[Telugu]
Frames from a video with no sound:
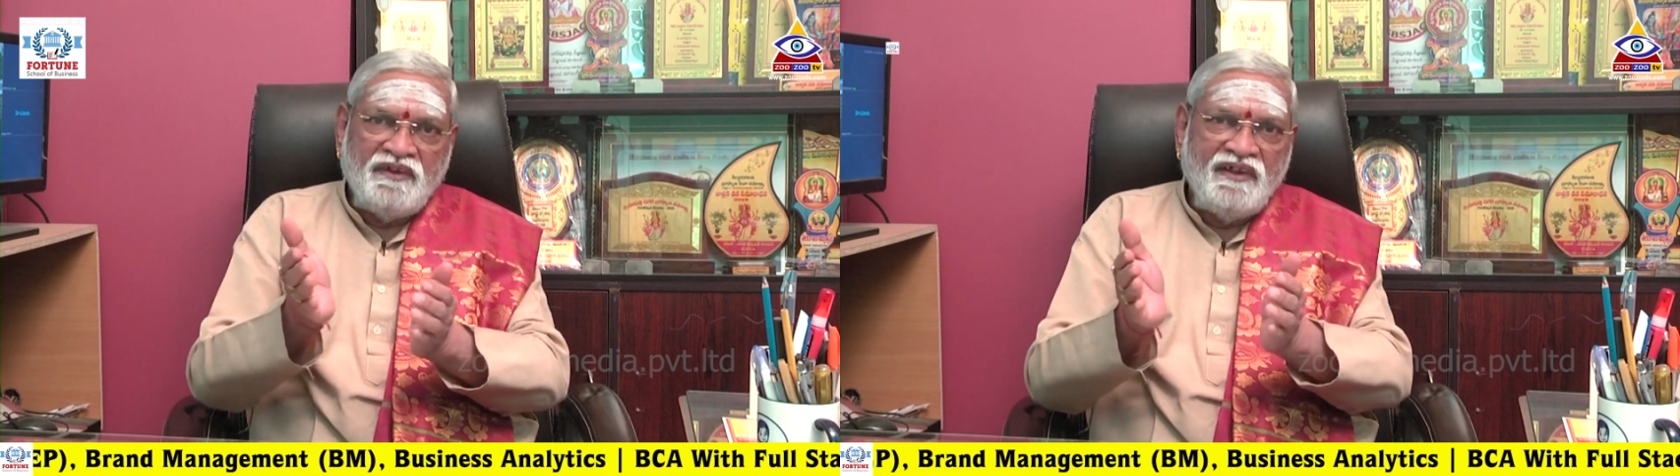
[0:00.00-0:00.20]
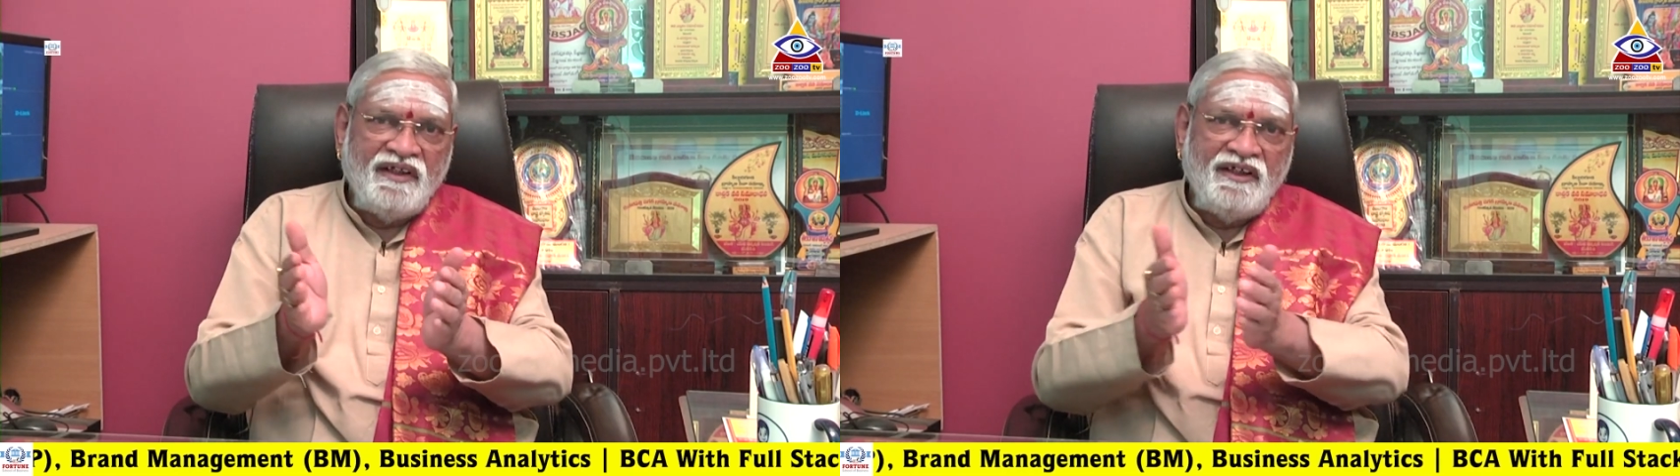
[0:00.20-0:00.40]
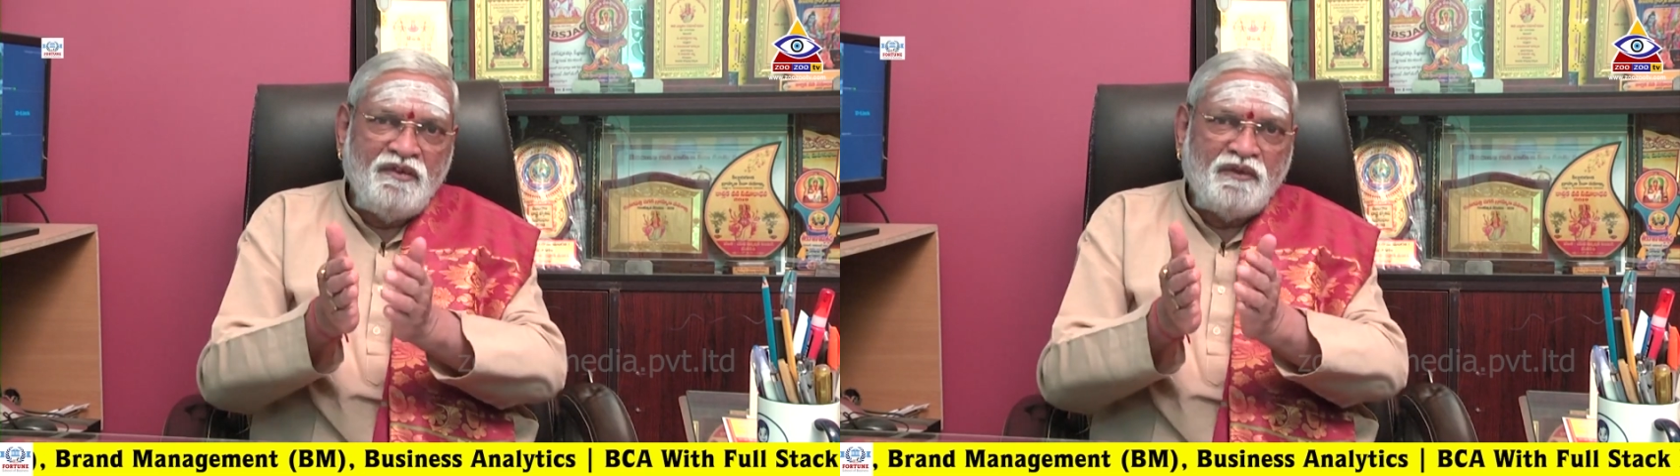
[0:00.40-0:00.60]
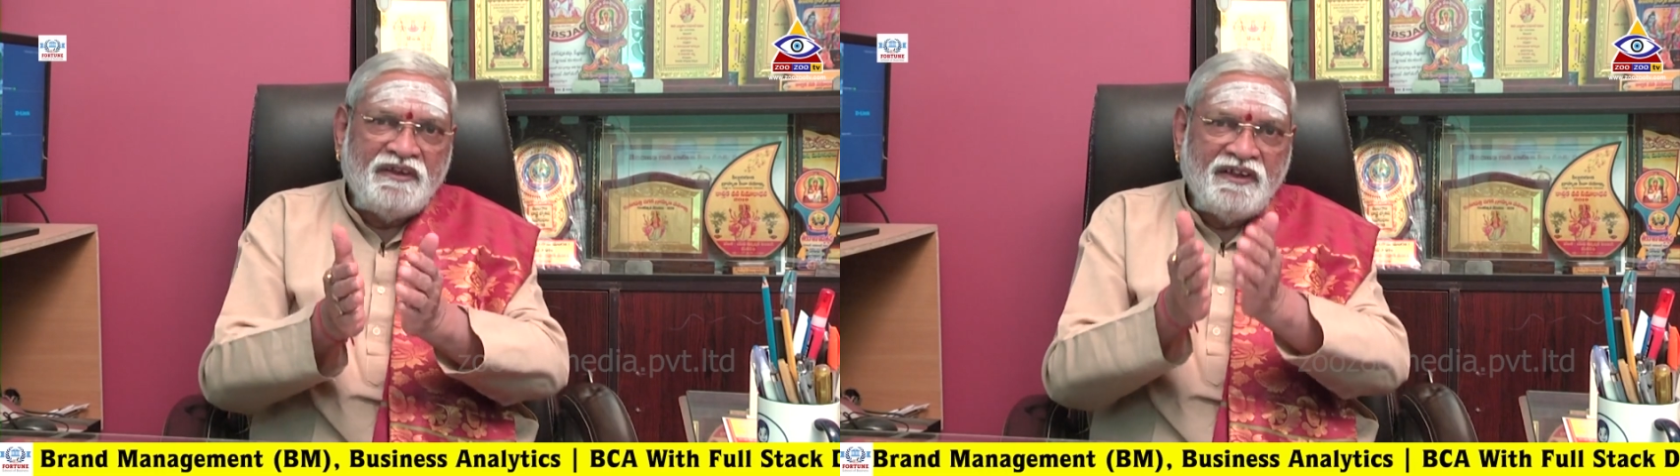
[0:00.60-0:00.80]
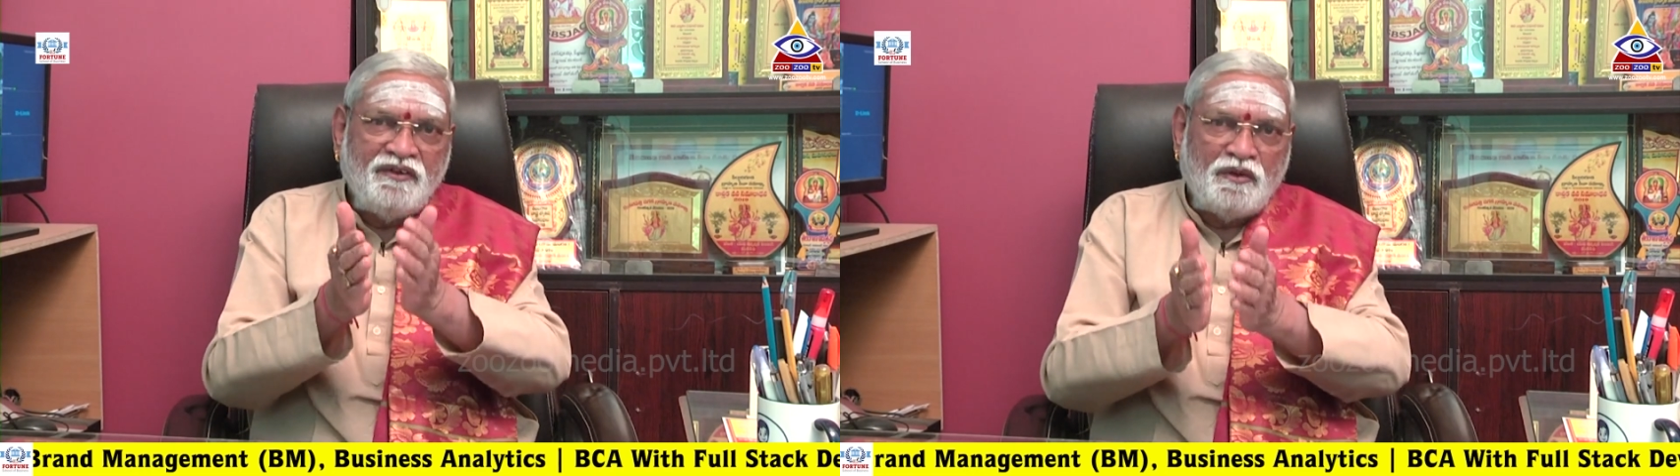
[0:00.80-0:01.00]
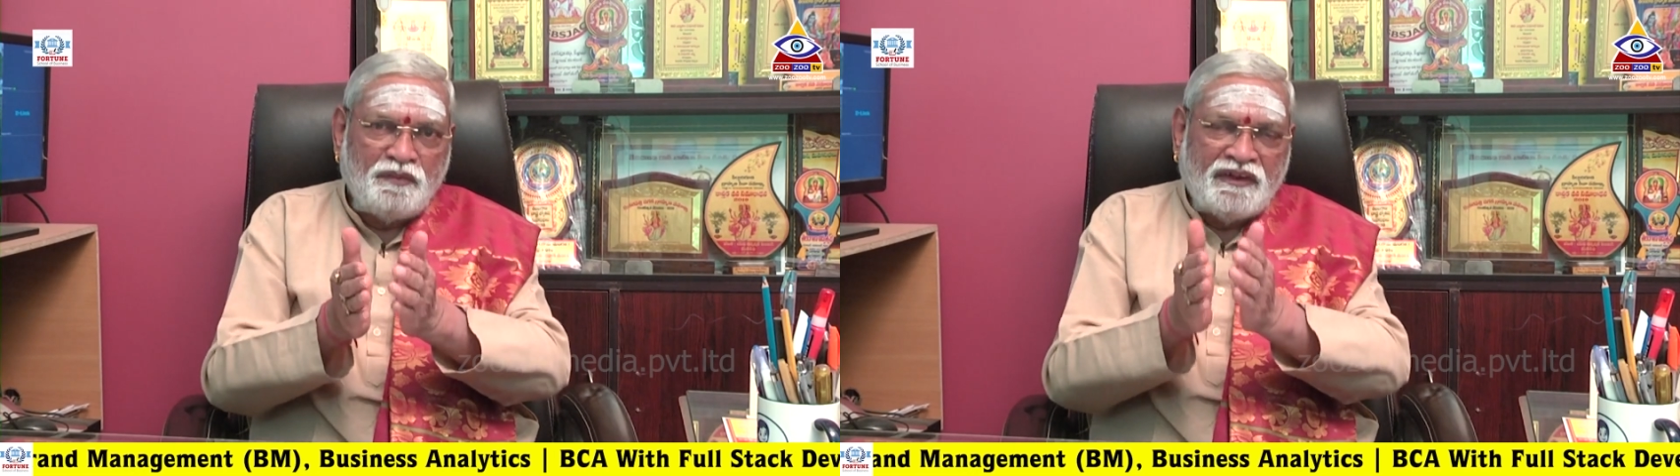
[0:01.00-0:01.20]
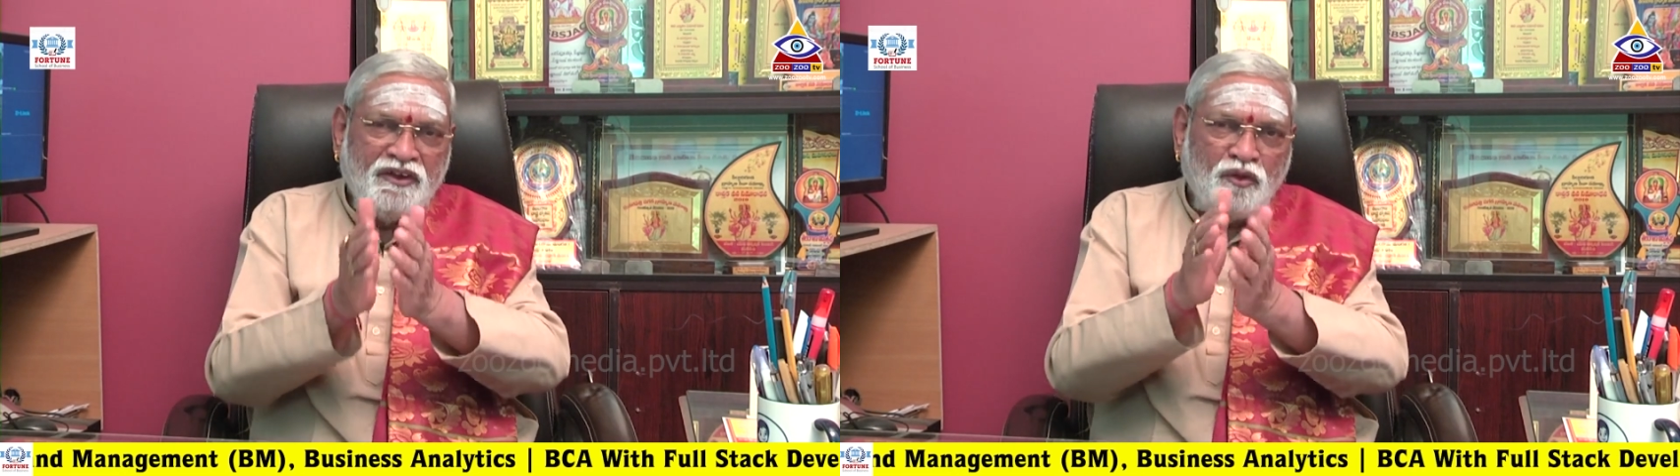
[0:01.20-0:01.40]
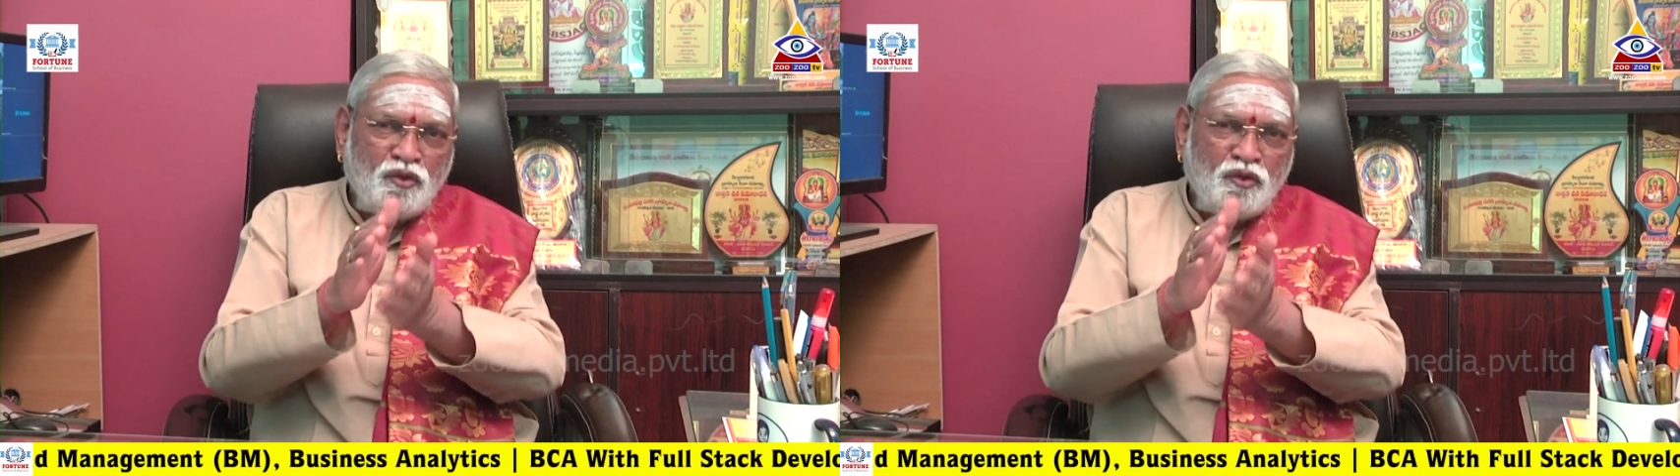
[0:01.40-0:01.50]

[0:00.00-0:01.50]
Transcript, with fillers: ఈ రెండింటి మధ్య ఇది ఒక ప్రతి